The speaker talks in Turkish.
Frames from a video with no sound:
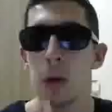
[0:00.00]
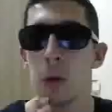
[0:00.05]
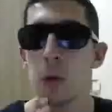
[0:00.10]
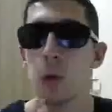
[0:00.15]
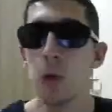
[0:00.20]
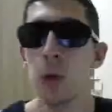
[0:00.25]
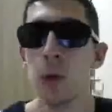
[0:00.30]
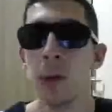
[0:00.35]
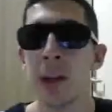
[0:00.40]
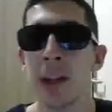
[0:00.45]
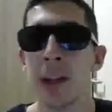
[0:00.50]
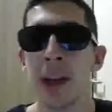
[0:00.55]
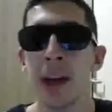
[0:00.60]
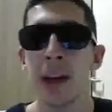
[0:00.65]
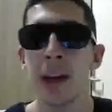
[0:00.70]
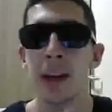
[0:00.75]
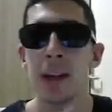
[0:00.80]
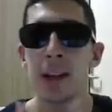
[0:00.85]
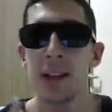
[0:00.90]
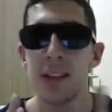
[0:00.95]

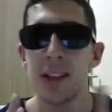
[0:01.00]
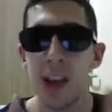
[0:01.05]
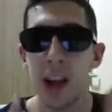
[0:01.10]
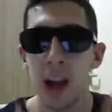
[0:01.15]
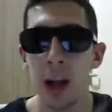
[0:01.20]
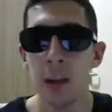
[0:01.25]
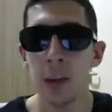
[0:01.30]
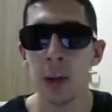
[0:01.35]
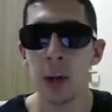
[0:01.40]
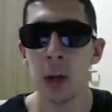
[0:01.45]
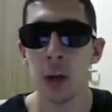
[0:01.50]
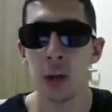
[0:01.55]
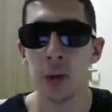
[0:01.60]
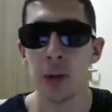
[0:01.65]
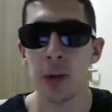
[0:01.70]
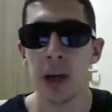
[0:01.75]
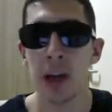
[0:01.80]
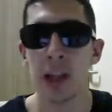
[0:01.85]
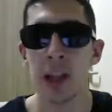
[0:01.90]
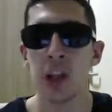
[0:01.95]
Cümleten selamlar öküm
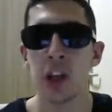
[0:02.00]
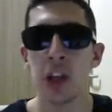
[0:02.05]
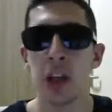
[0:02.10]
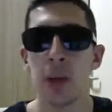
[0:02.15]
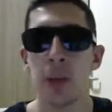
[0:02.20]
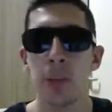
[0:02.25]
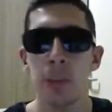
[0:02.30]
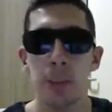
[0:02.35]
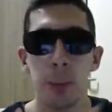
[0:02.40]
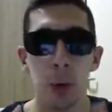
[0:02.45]
kardeşlerim.